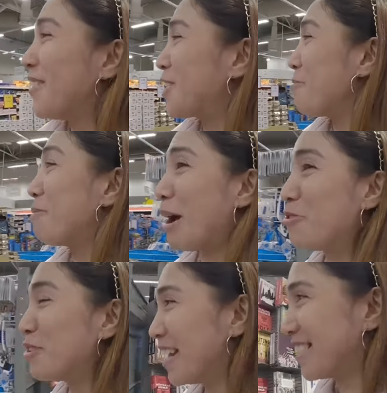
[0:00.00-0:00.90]
medyo
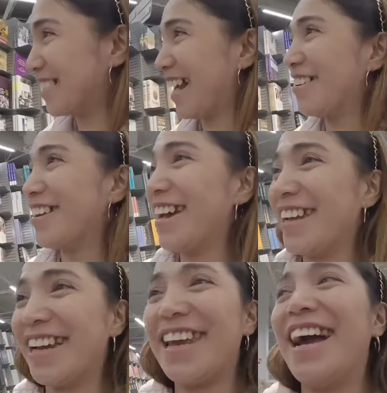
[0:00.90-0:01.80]
brownish tayo Day.
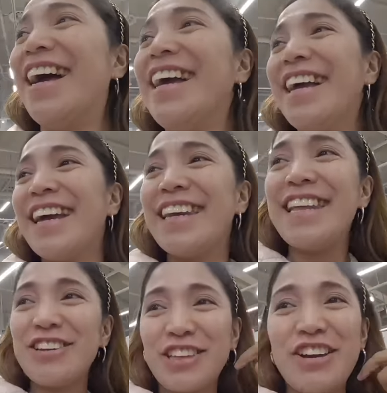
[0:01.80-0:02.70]
Kaya
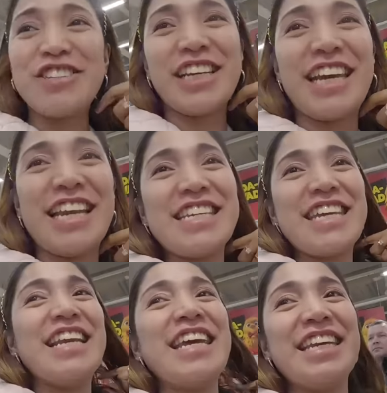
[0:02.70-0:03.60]
dito tayo sa
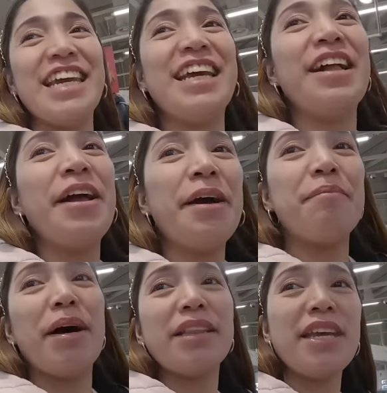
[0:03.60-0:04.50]
kilid-kilid.
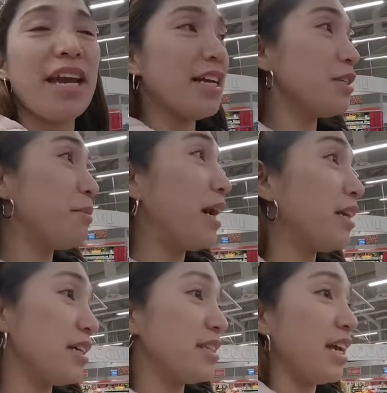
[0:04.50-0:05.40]
But yes, baka
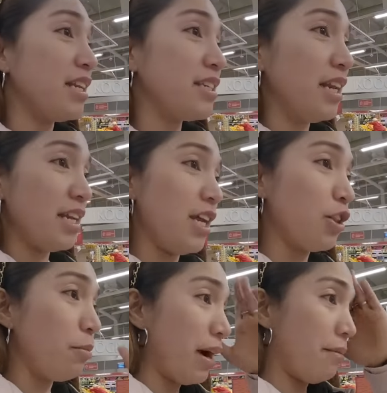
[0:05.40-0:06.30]
nag-sale sila
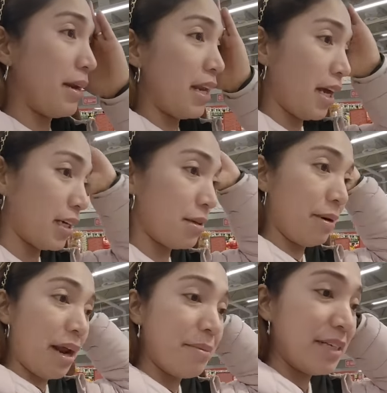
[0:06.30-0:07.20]
dito mga maninay kasi
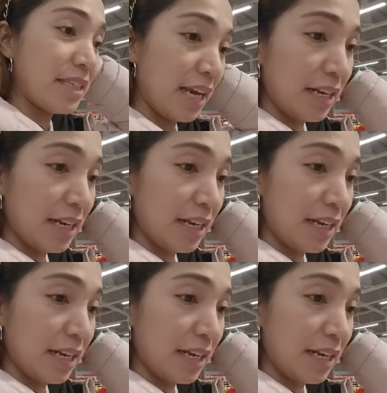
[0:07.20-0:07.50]
maraming sale